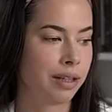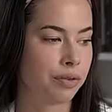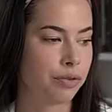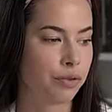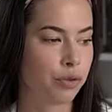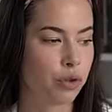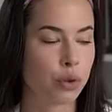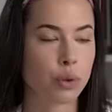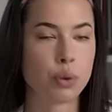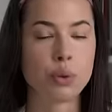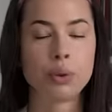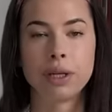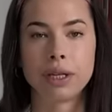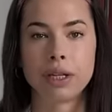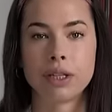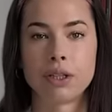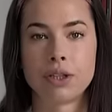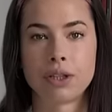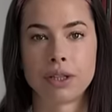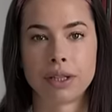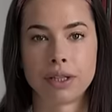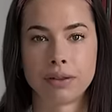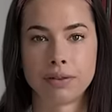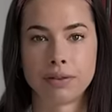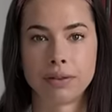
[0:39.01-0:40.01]
wczuję
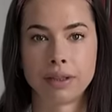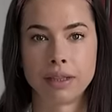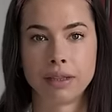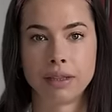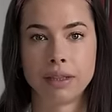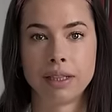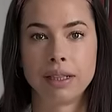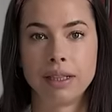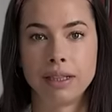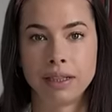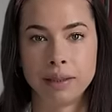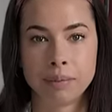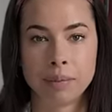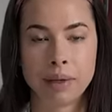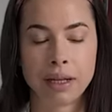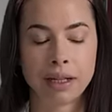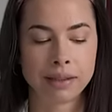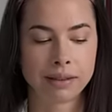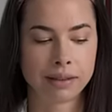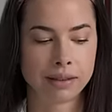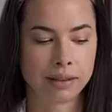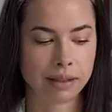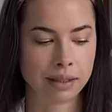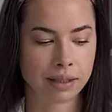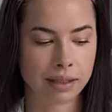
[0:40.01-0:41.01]
się w ten
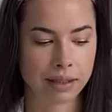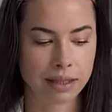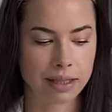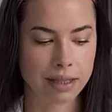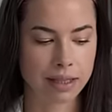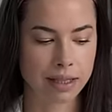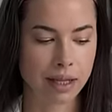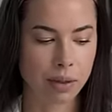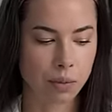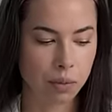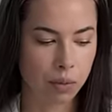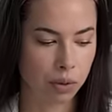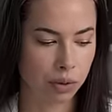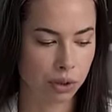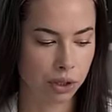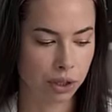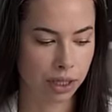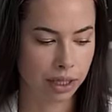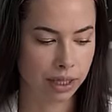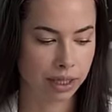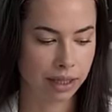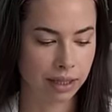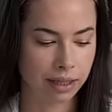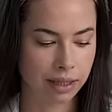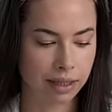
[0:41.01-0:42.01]
klimat, e,
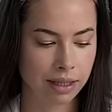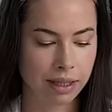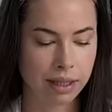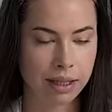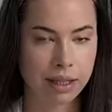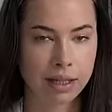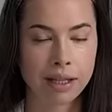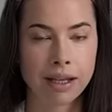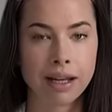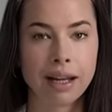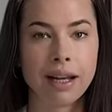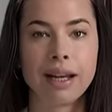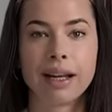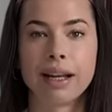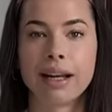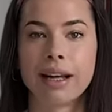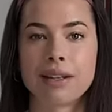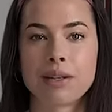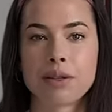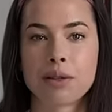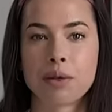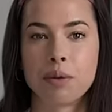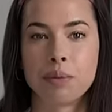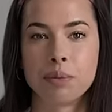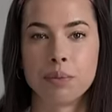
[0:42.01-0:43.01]
założę
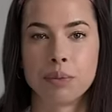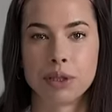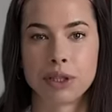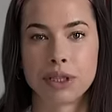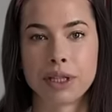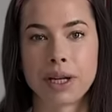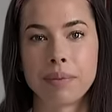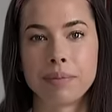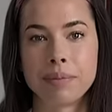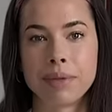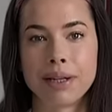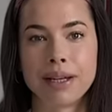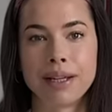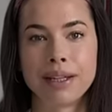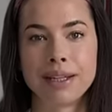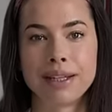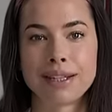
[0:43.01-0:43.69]
elegancką piżamę.